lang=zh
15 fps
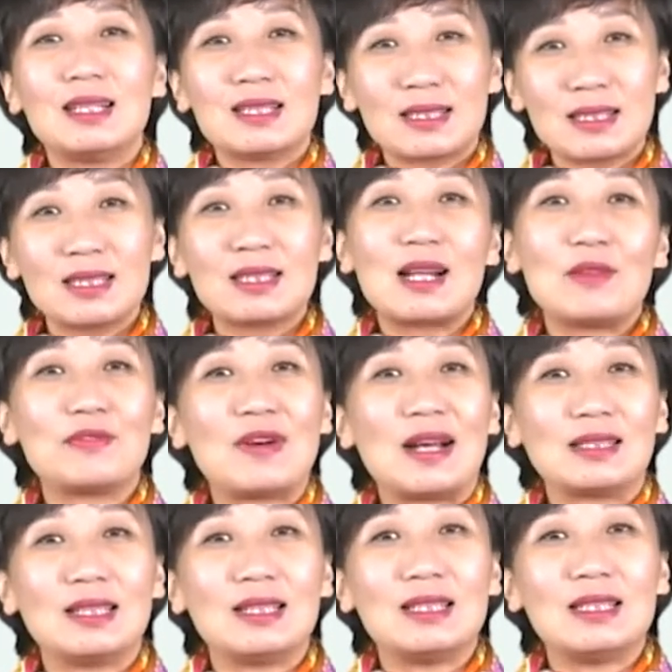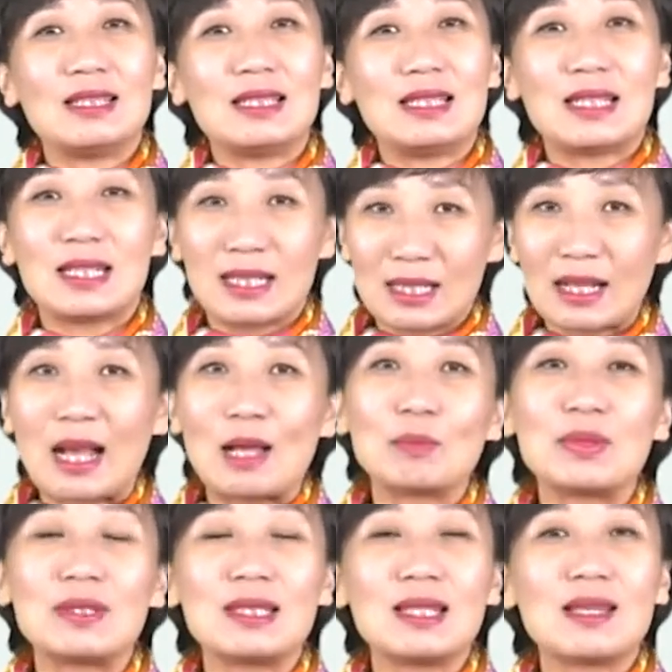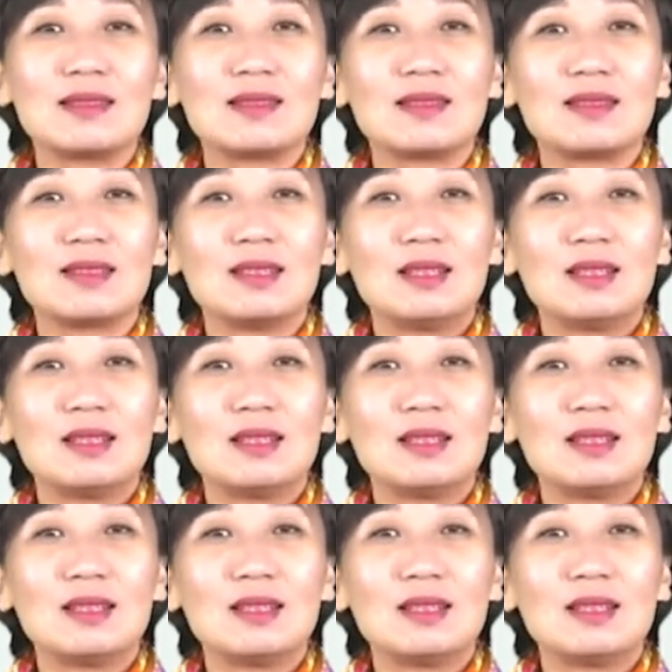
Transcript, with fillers: 自然法的礼，其实是看不见的。